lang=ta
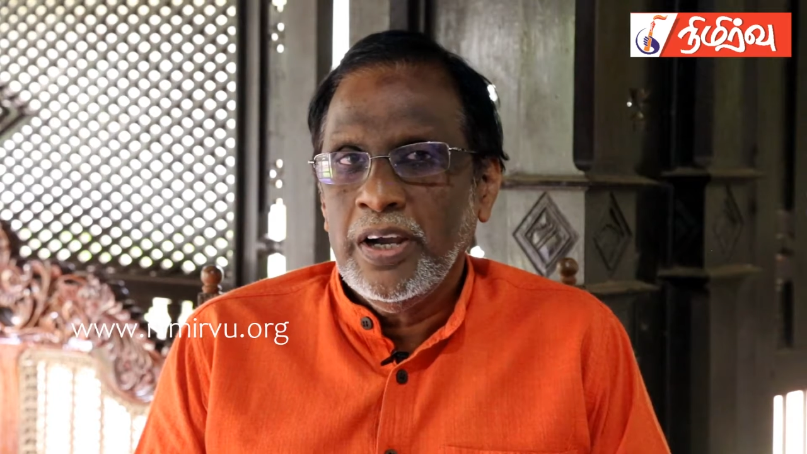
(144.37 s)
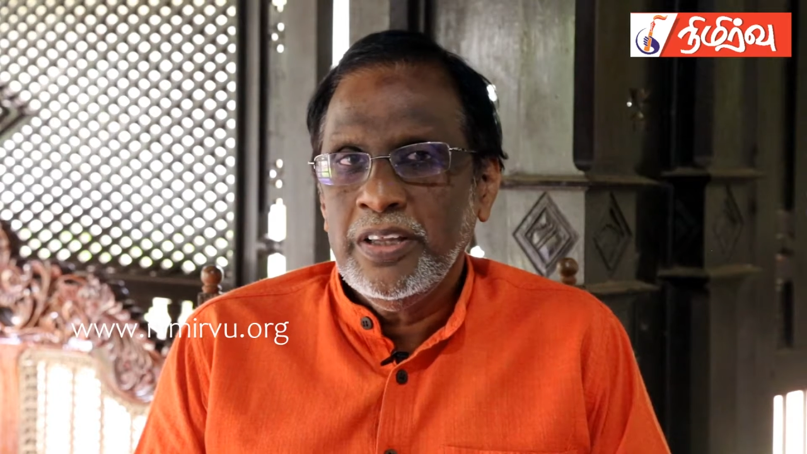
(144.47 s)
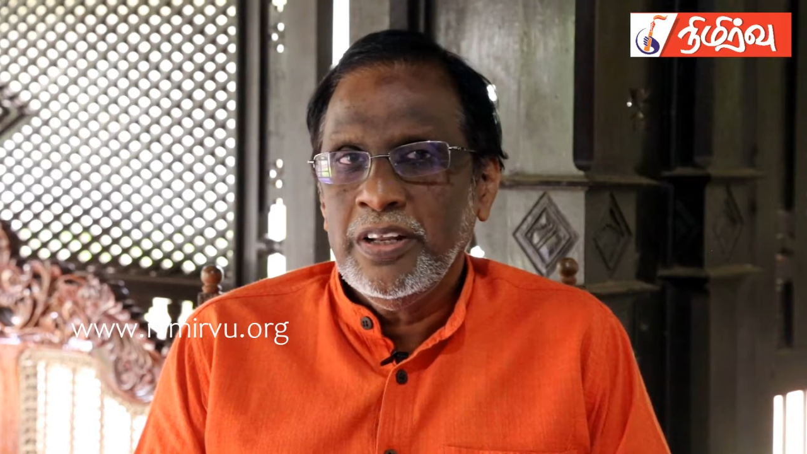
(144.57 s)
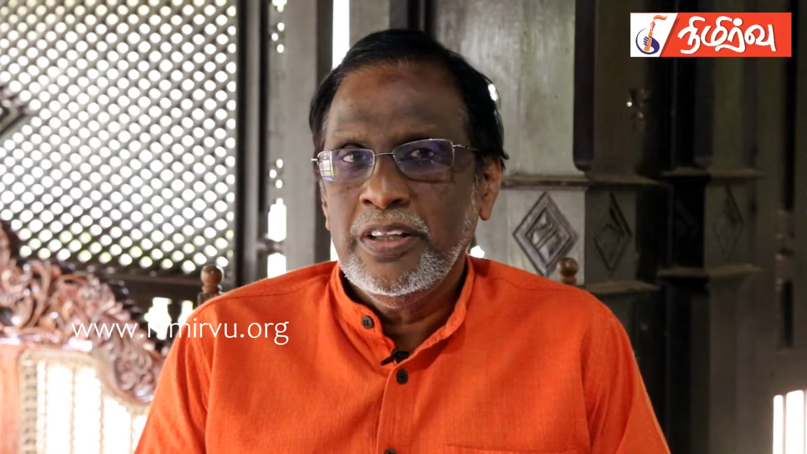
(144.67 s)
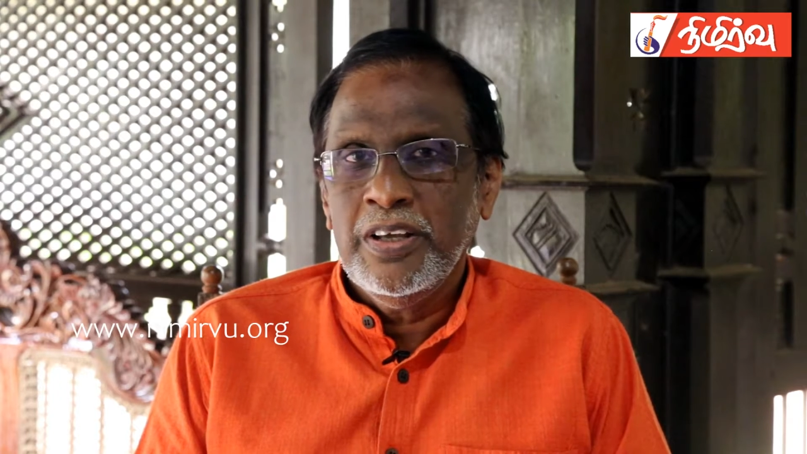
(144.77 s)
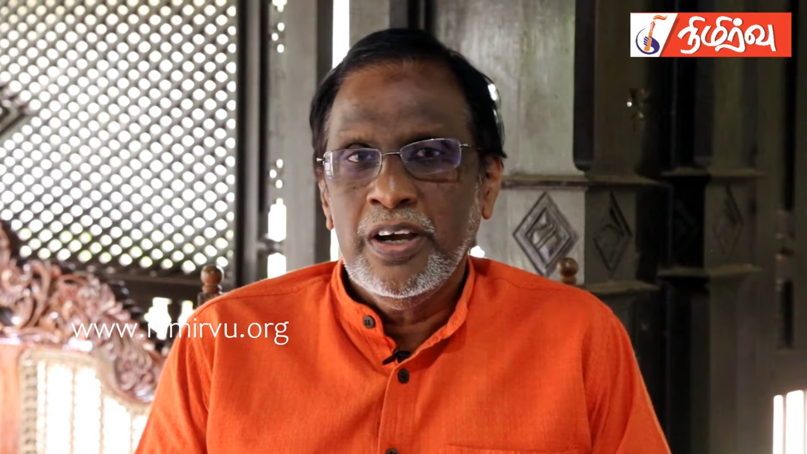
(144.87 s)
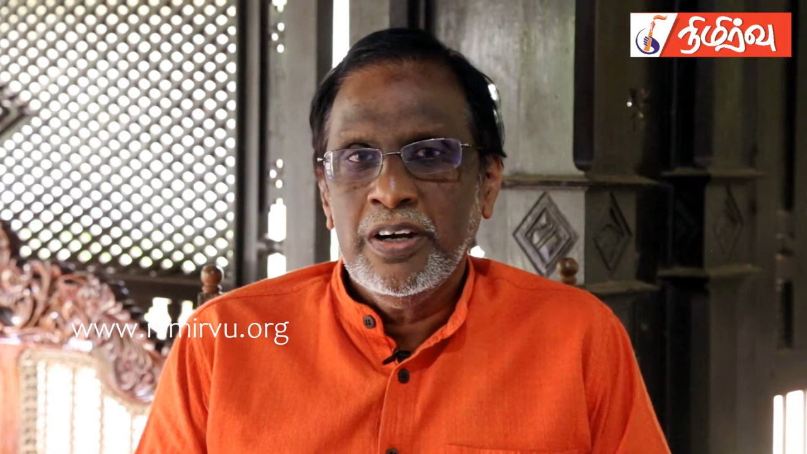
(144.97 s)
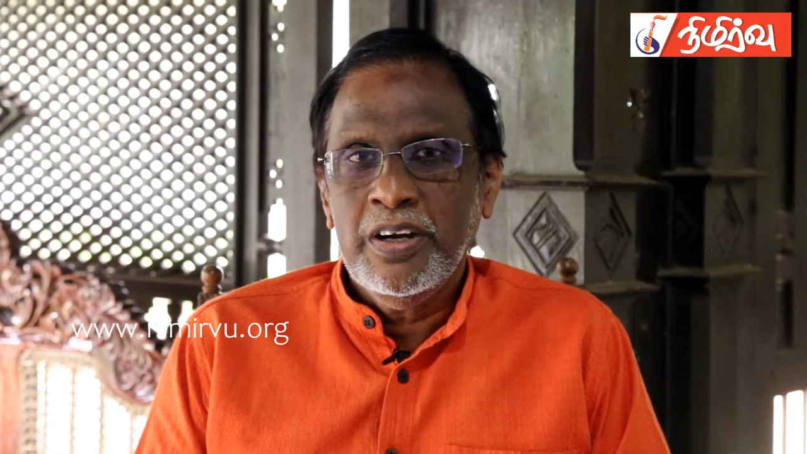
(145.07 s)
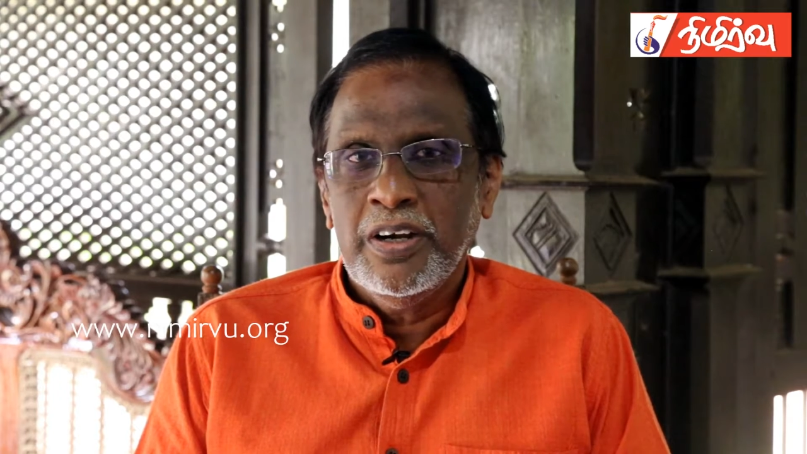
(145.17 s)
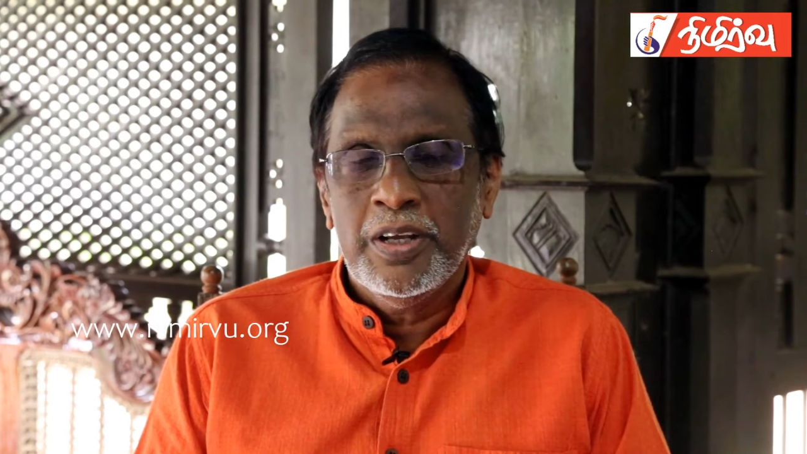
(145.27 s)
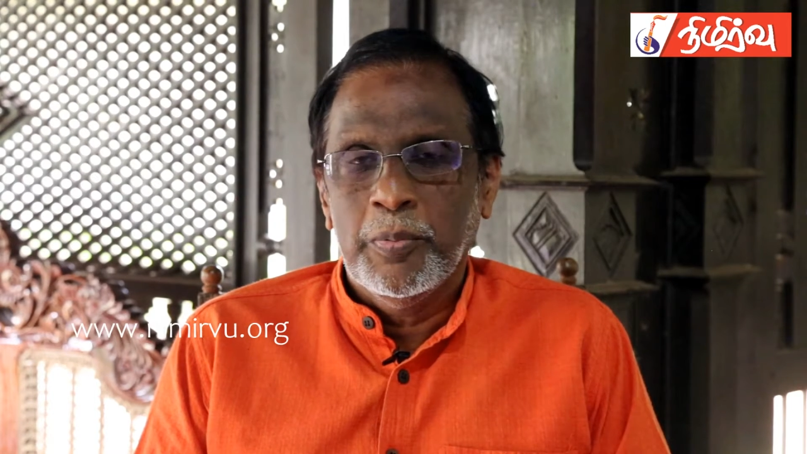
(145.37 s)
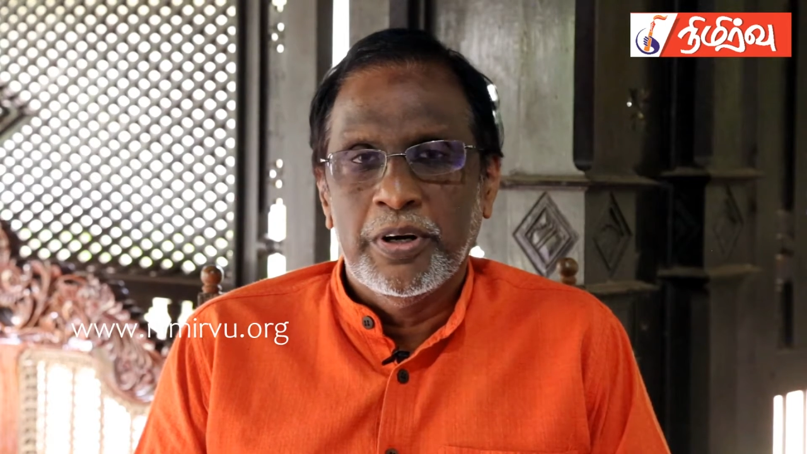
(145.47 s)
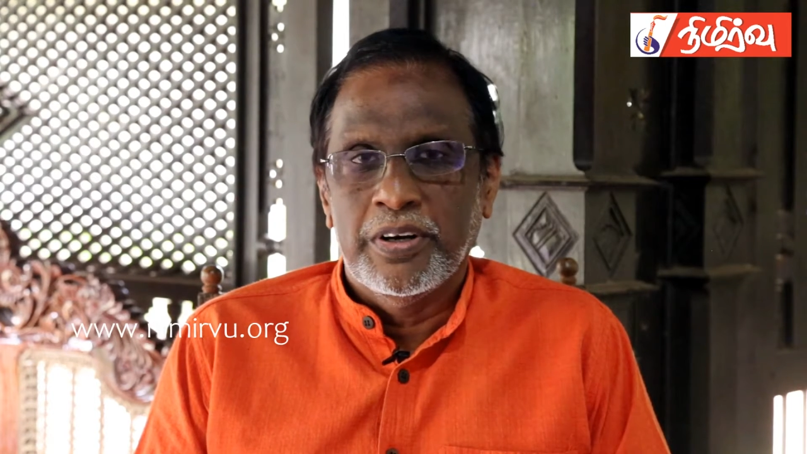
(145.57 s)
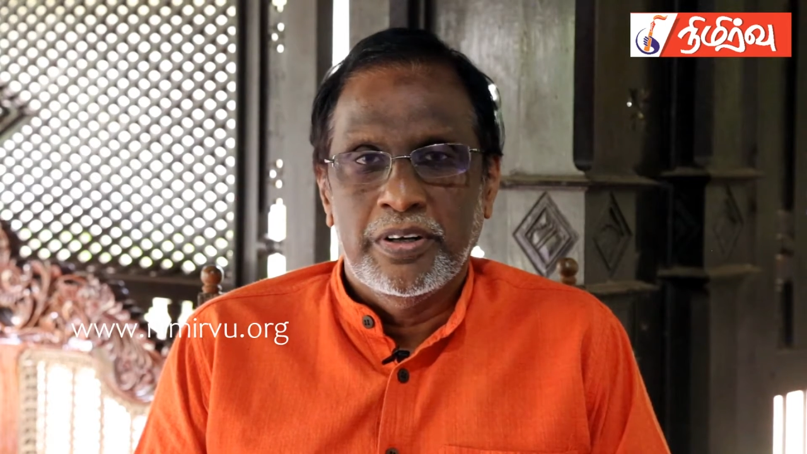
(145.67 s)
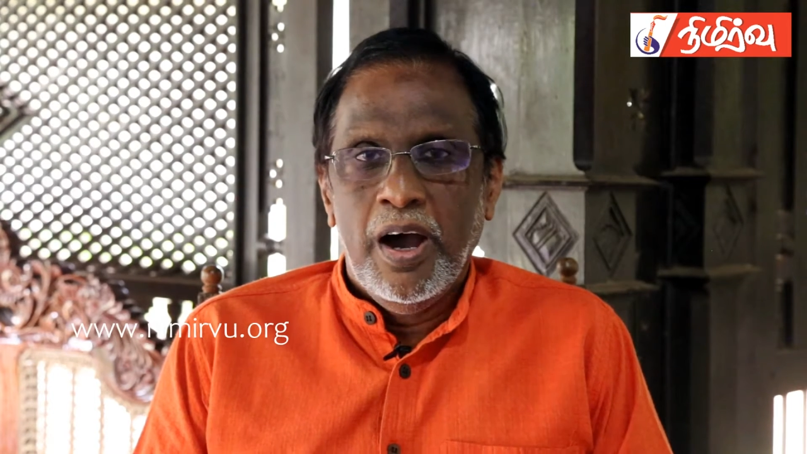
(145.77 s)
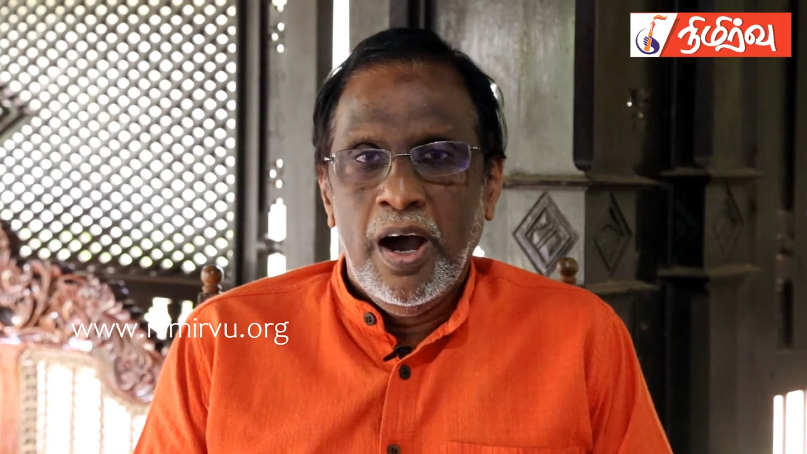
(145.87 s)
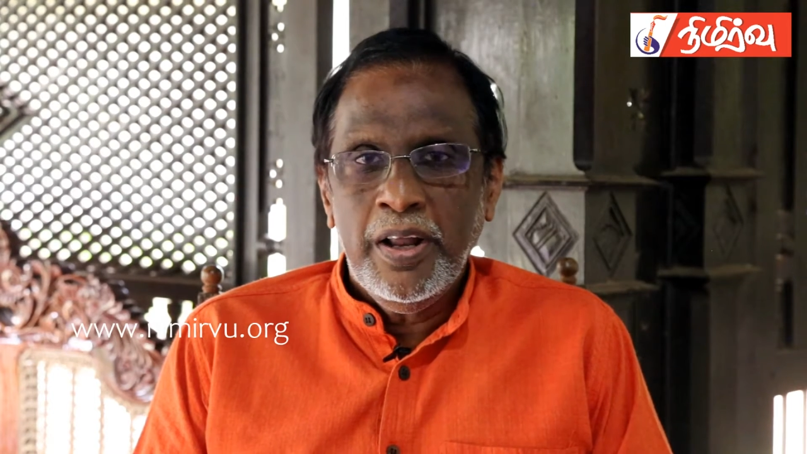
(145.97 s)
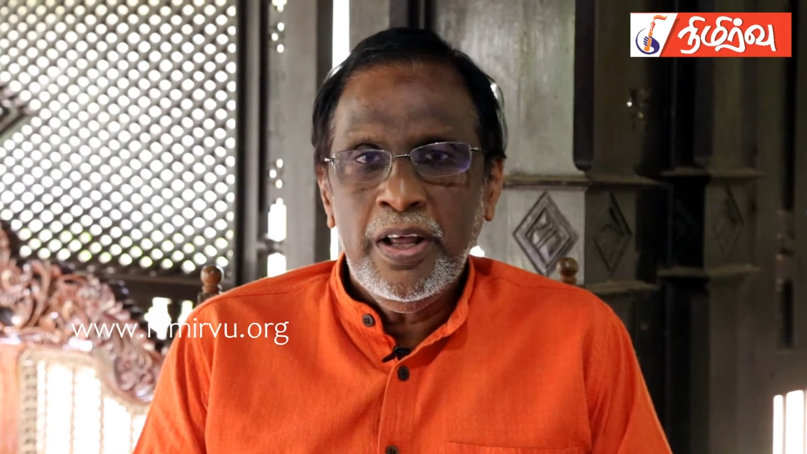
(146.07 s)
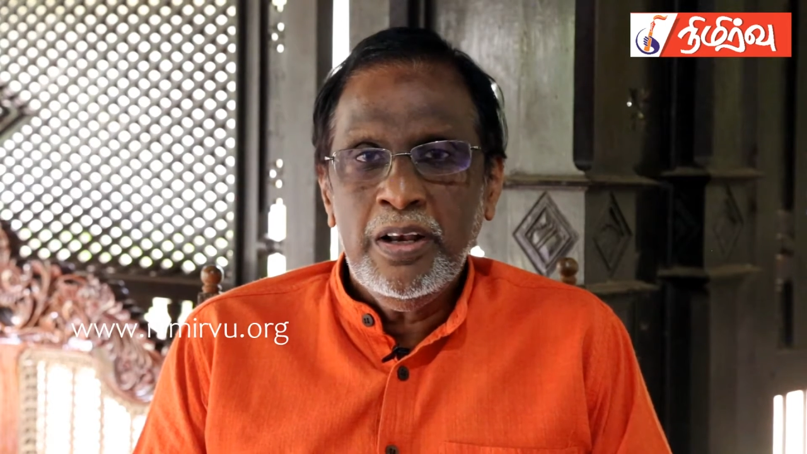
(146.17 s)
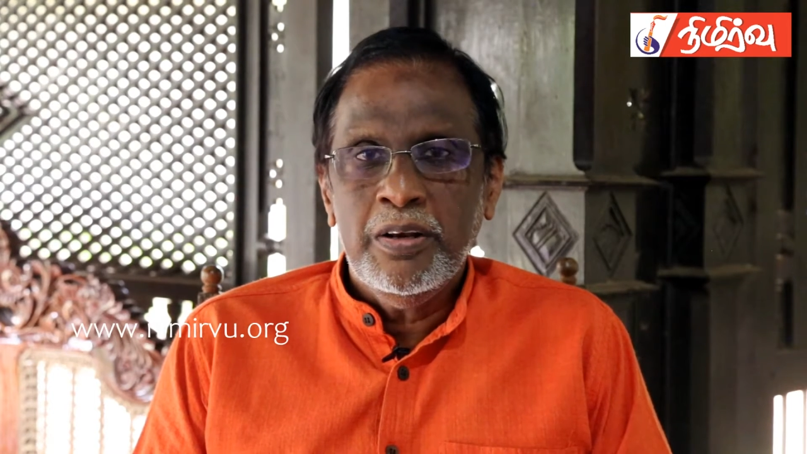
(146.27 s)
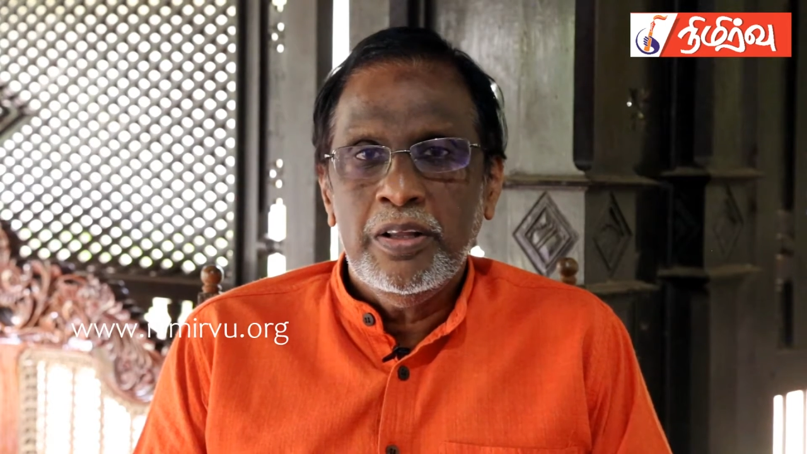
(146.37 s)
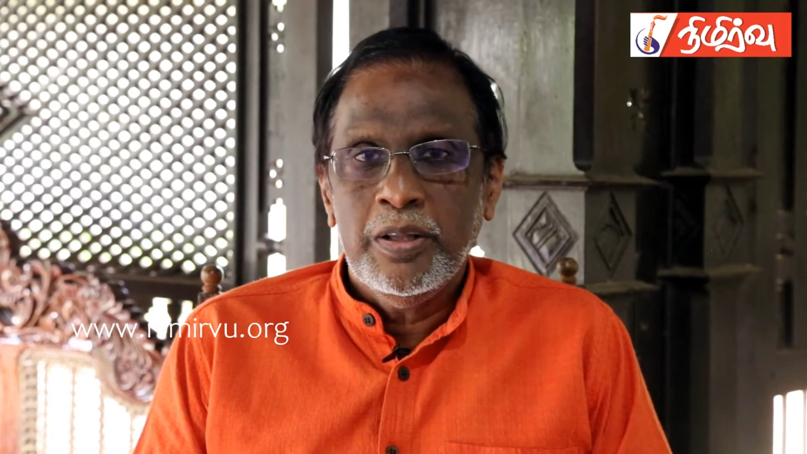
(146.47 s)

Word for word: ஆயுத ரீதியாக அழிக்கப்பட்டிருக்கு ஆனால்